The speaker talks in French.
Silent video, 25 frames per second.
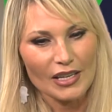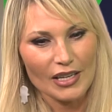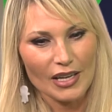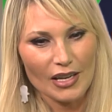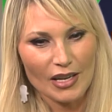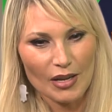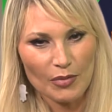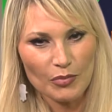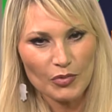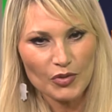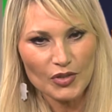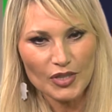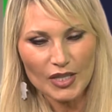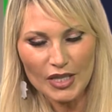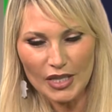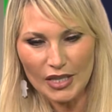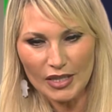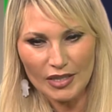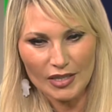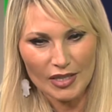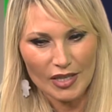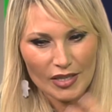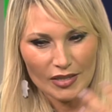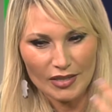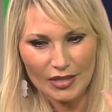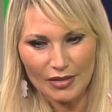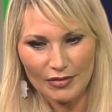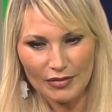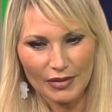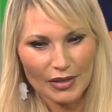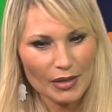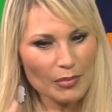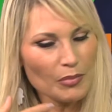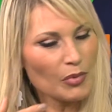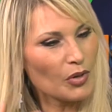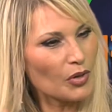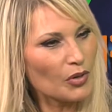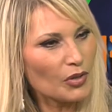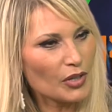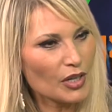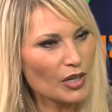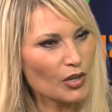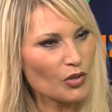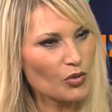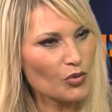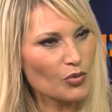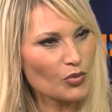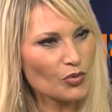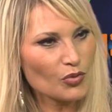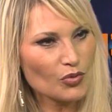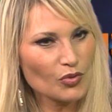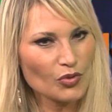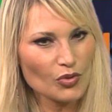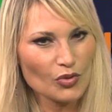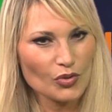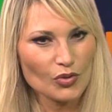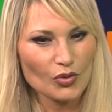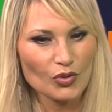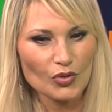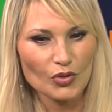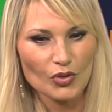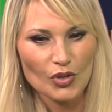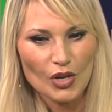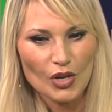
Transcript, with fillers: La musique, c'est, c'est vraiment quelque chose de,